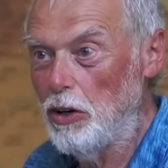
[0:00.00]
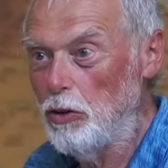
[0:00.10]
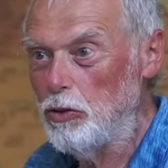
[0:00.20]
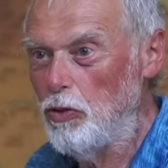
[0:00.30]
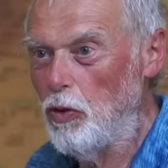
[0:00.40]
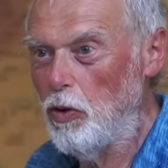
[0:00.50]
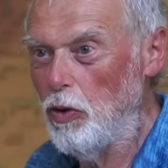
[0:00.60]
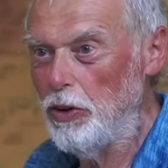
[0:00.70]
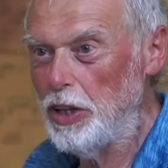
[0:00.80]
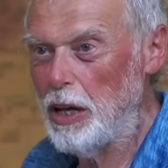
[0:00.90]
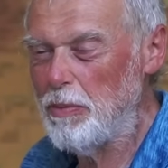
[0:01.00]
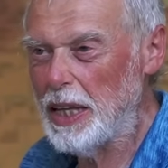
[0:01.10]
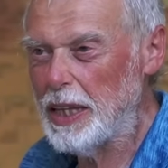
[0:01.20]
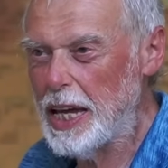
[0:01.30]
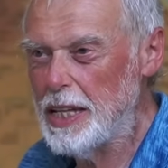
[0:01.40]
Und wo
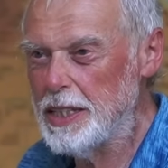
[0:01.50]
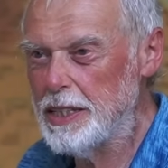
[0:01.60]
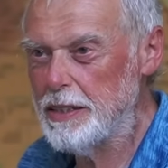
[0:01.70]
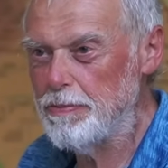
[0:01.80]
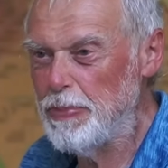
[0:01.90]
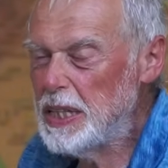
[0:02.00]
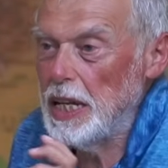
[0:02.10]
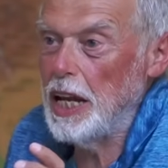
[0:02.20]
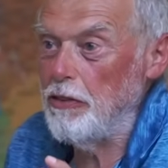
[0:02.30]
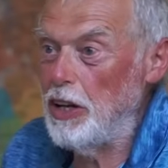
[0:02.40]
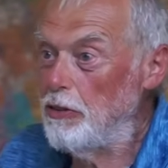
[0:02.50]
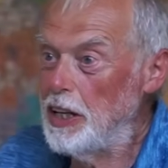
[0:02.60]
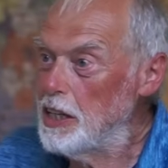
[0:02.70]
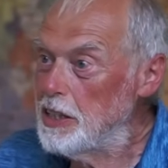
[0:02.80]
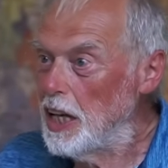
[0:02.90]
jemand ganz bitzelig wird,
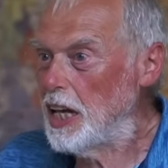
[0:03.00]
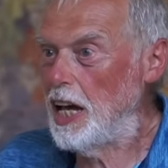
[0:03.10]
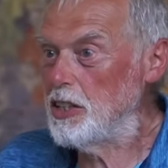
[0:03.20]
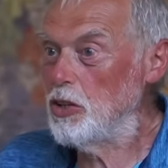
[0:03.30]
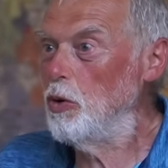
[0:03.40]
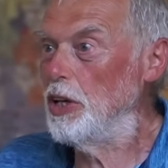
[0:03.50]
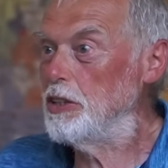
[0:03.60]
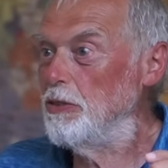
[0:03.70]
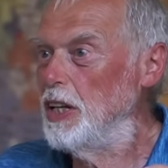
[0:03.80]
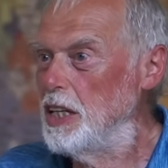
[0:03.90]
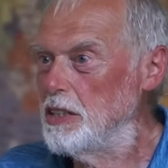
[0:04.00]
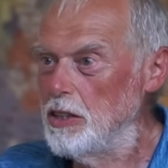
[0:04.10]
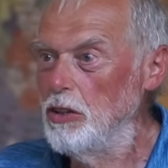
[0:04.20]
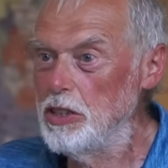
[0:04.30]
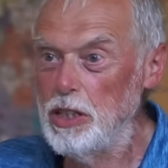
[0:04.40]
wenn das nicht gerade so ist, wie er
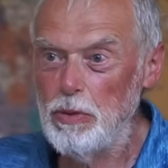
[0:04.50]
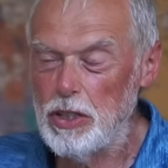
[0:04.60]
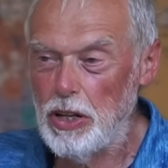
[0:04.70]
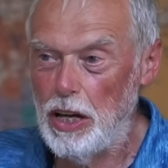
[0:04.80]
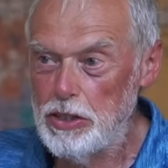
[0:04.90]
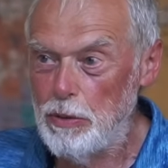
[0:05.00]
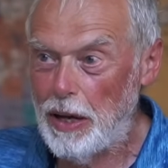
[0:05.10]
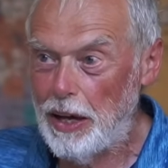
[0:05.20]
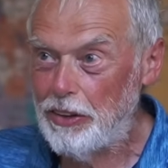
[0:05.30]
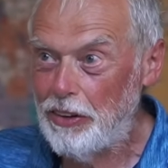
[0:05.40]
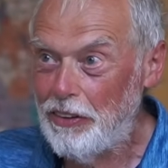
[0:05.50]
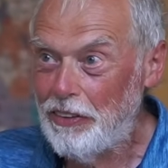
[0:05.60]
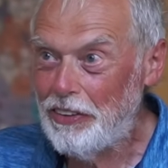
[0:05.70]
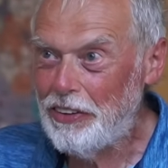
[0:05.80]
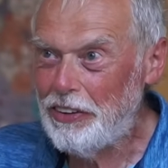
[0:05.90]
das sonst immer zu Hause macht.
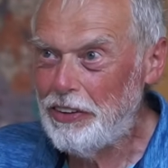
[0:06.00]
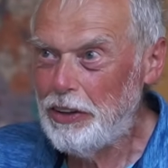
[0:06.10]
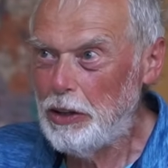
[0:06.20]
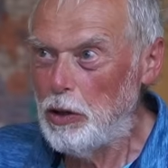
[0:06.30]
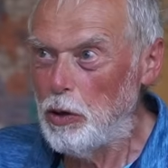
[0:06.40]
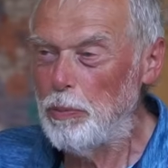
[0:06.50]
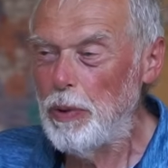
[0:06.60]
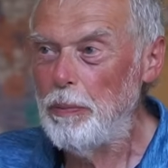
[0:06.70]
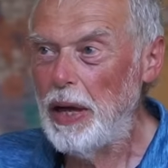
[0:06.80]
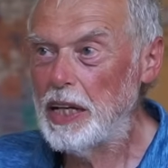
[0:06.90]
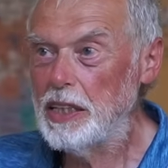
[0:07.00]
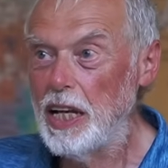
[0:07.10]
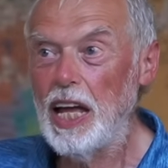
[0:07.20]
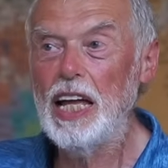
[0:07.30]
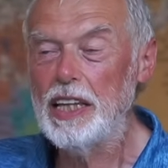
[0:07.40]
Und man merkt
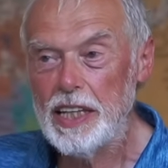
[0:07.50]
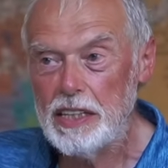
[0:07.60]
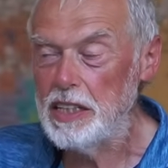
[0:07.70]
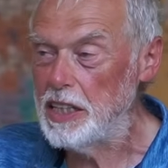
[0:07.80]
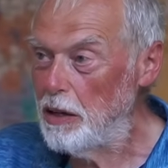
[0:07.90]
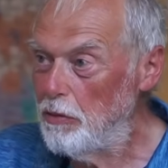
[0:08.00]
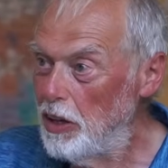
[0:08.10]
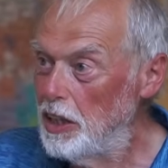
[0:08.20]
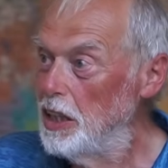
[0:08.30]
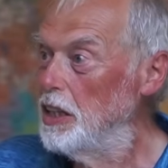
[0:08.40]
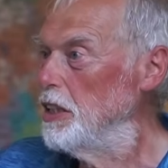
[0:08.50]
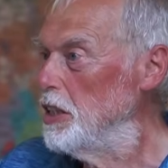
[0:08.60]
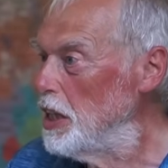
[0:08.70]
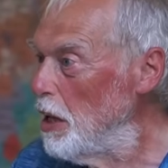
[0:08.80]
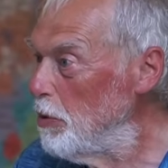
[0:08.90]
dann, ah, das ist dem wichtig, das
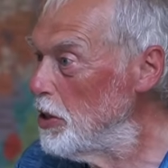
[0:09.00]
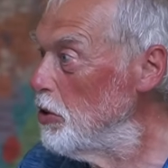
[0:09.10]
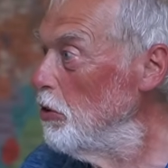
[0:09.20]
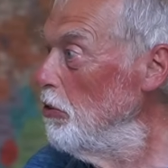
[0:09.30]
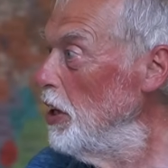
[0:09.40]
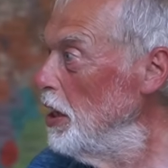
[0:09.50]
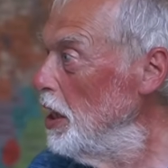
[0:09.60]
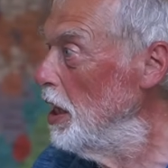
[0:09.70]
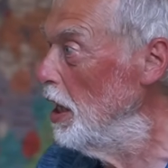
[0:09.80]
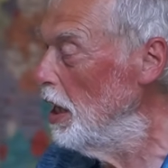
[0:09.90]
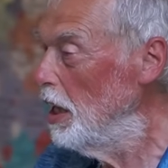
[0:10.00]
ist der Person wichtig,